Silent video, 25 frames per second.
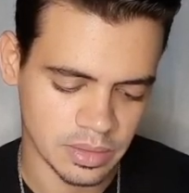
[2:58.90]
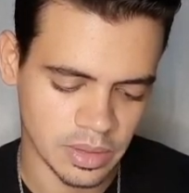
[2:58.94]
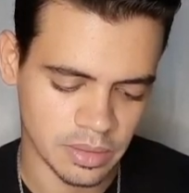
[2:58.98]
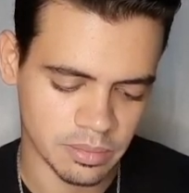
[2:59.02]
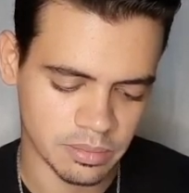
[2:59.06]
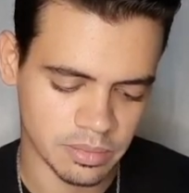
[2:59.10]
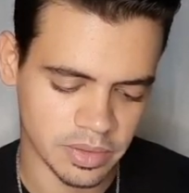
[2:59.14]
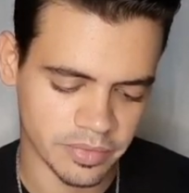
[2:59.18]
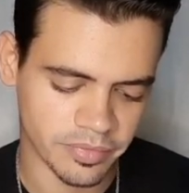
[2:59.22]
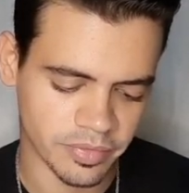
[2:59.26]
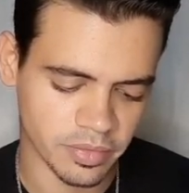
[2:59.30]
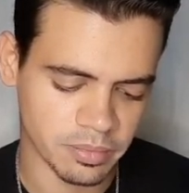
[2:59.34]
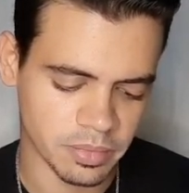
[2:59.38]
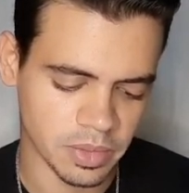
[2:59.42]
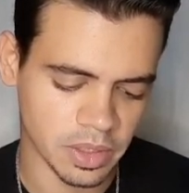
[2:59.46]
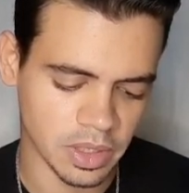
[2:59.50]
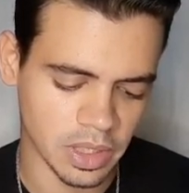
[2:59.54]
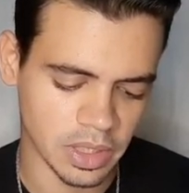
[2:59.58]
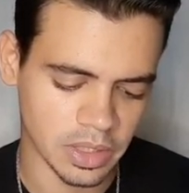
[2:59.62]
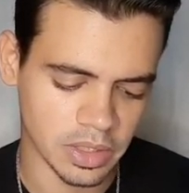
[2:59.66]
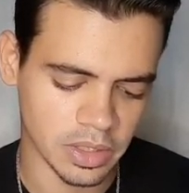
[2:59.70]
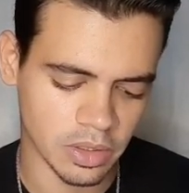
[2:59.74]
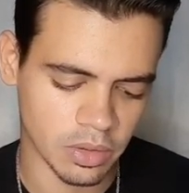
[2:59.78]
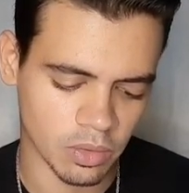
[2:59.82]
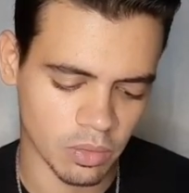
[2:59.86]
هي بتقفل من
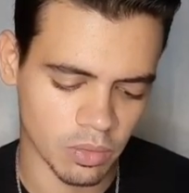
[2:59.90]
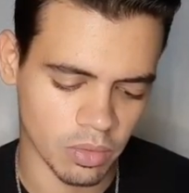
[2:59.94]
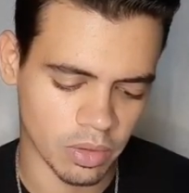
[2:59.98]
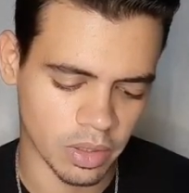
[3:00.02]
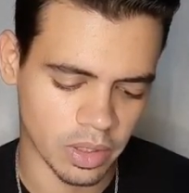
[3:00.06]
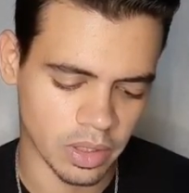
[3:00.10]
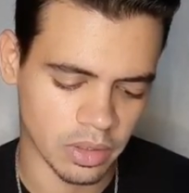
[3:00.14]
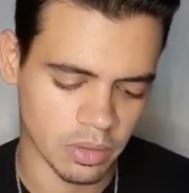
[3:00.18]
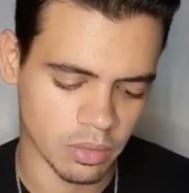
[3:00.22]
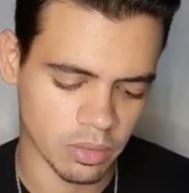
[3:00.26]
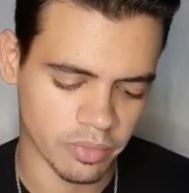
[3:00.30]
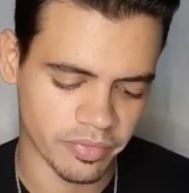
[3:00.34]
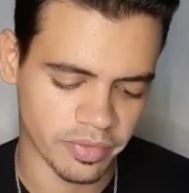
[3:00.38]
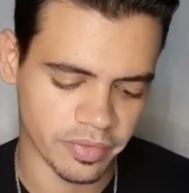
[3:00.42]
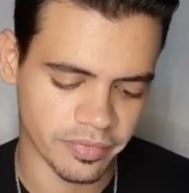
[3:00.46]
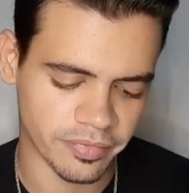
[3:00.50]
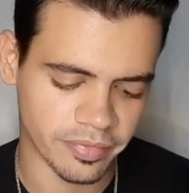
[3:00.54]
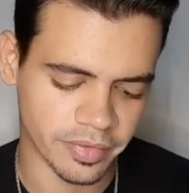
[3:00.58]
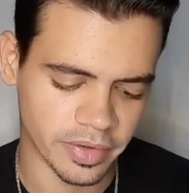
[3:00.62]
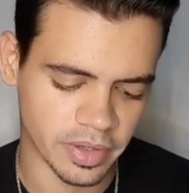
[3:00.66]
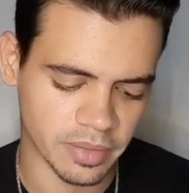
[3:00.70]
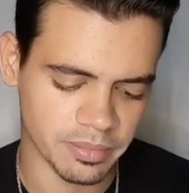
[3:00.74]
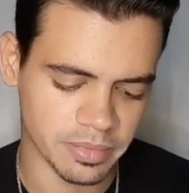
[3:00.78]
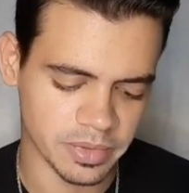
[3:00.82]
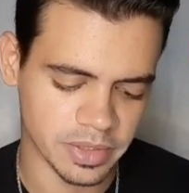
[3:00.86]
لاينر لوك اللي هو في
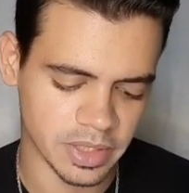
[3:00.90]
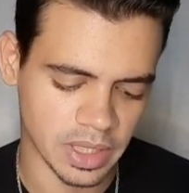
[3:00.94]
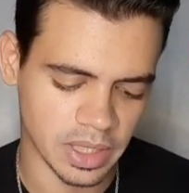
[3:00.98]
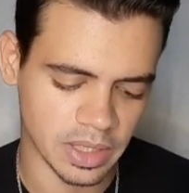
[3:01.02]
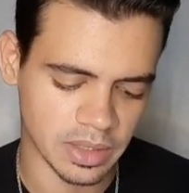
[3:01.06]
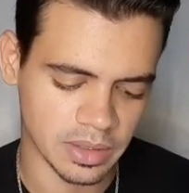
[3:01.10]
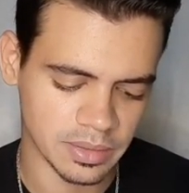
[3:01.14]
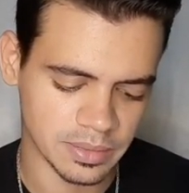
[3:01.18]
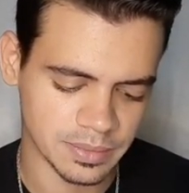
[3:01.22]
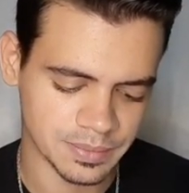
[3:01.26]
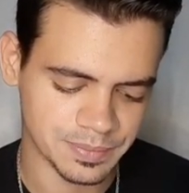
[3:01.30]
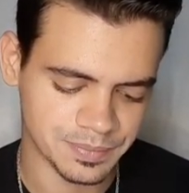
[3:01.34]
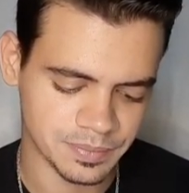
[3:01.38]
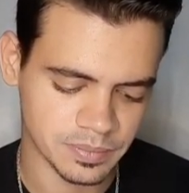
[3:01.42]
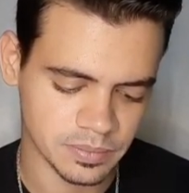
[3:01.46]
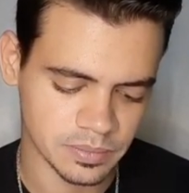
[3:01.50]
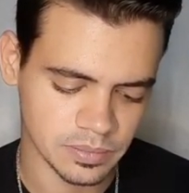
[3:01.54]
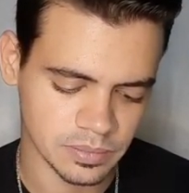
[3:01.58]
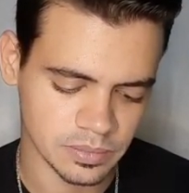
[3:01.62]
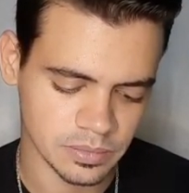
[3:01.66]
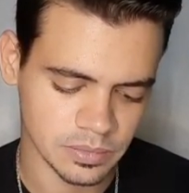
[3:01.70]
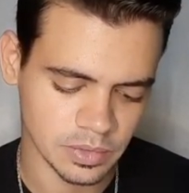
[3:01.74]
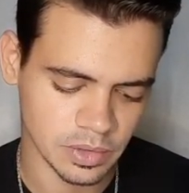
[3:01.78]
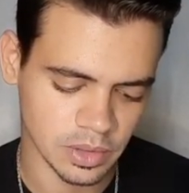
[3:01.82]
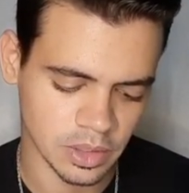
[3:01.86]
الفريم بتاعها
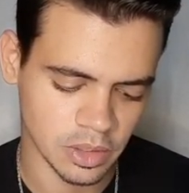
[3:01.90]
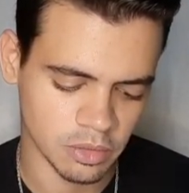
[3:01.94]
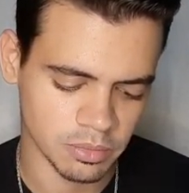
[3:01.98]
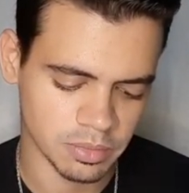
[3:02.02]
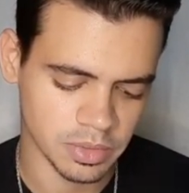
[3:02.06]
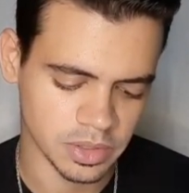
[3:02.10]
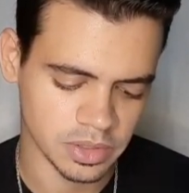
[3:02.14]
اهو